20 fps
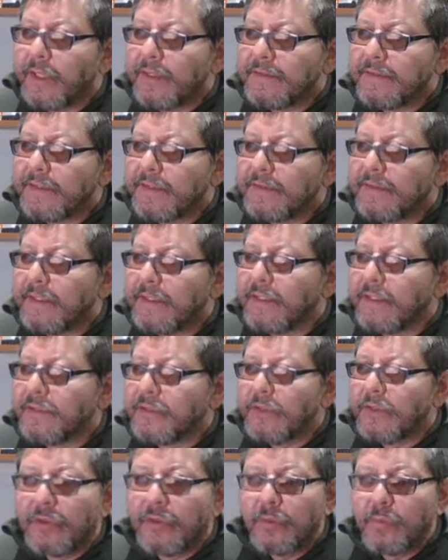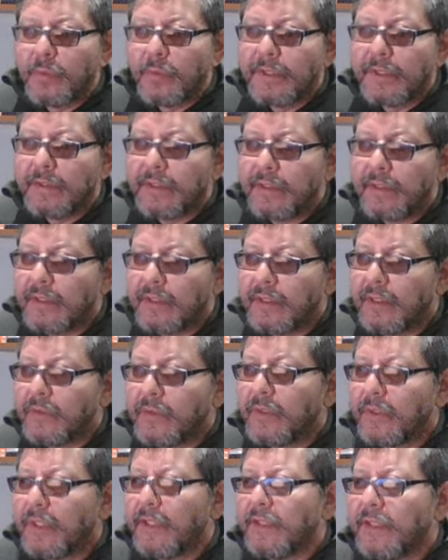esta instalación completa,
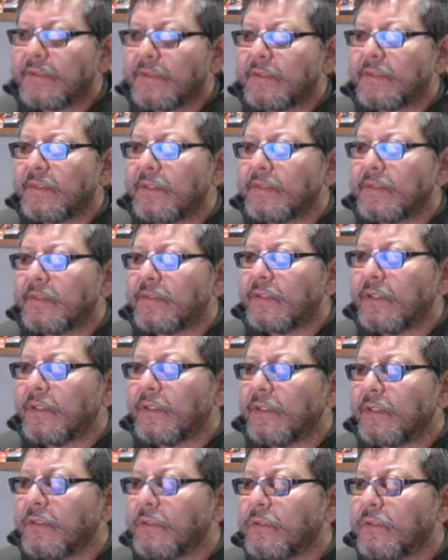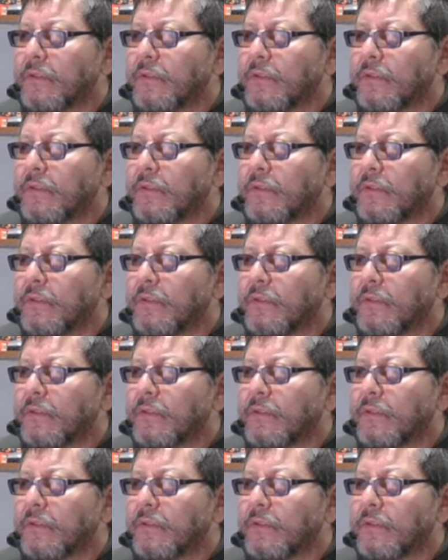aunque esta está